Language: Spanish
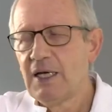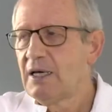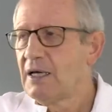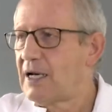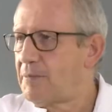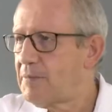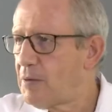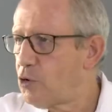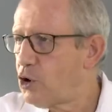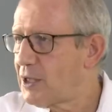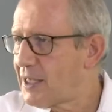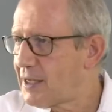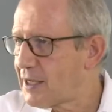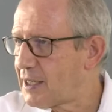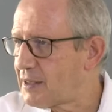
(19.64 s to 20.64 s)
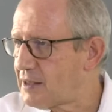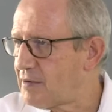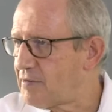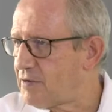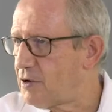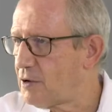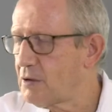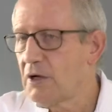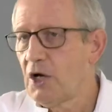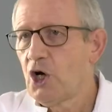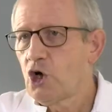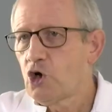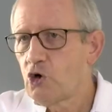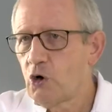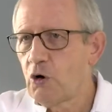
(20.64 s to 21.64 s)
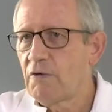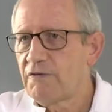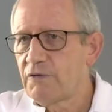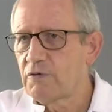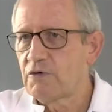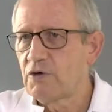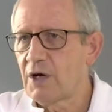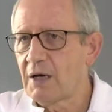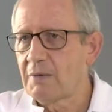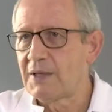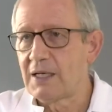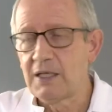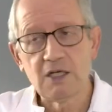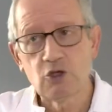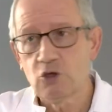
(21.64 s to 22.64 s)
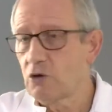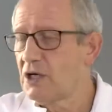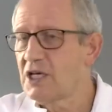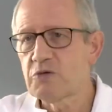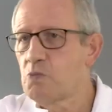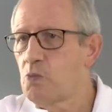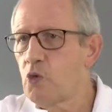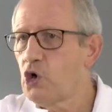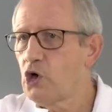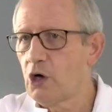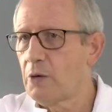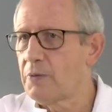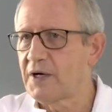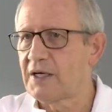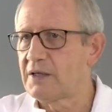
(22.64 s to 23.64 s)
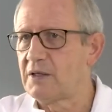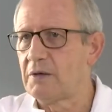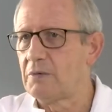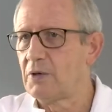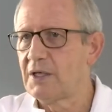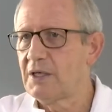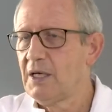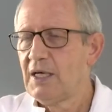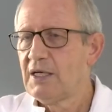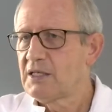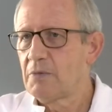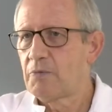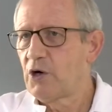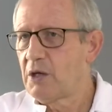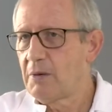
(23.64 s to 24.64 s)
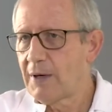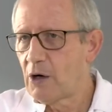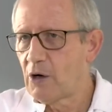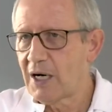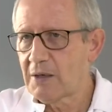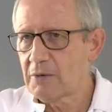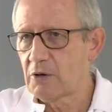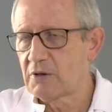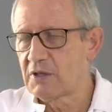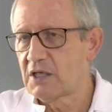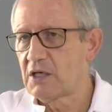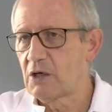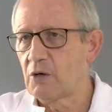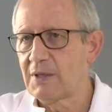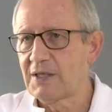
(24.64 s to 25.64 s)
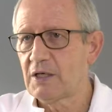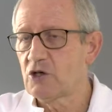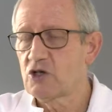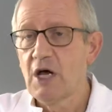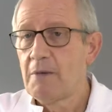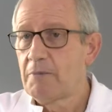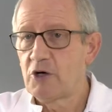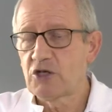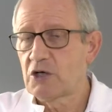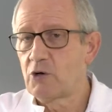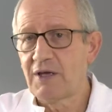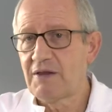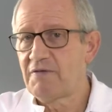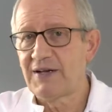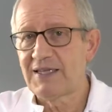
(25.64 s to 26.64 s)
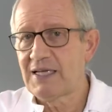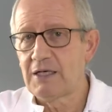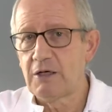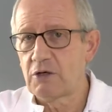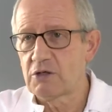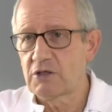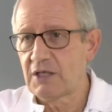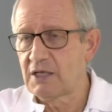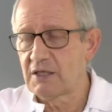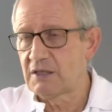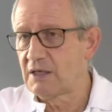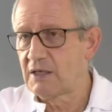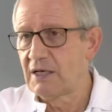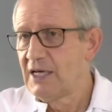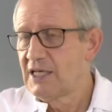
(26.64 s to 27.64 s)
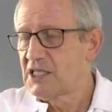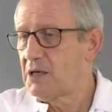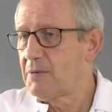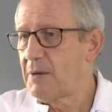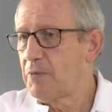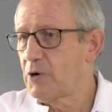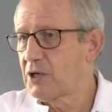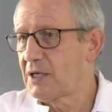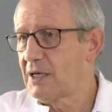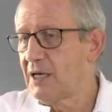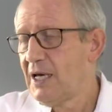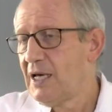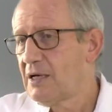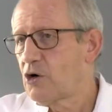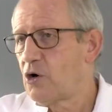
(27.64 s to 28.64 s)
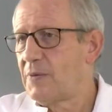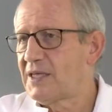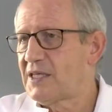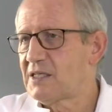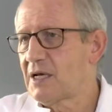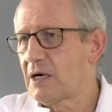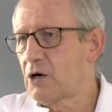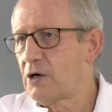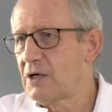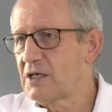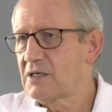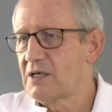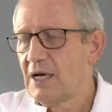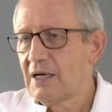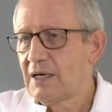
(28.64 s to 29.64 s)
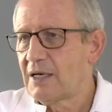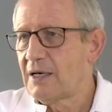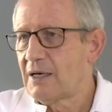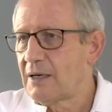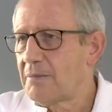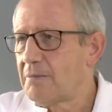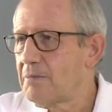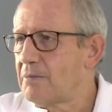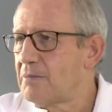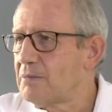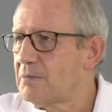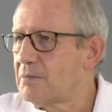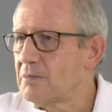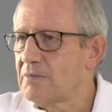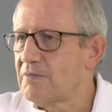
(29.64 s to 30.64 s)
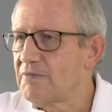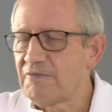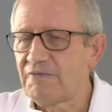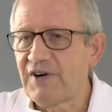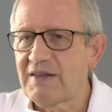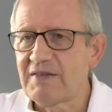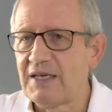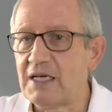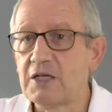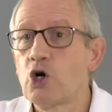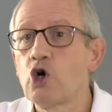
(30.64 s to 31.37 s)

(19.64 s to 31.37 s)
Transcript: La memoria de retención no funciona bien. Y esto es muy objetivo, ¿eh? se puede valorar con test psicométricos, pero es que no hace falta ni en los test, se, ve porque cometes errores eh, mm, fáciles.